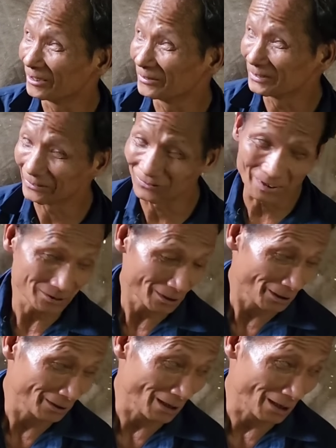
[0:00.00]
ừ, bây
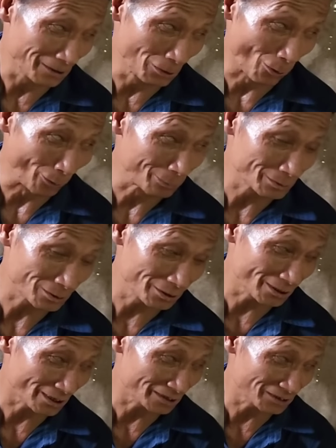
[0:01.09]
giờ là nổ một tí
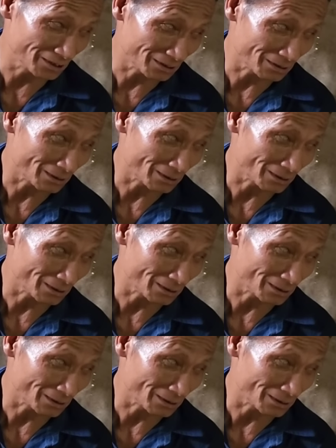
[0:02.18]
cái gì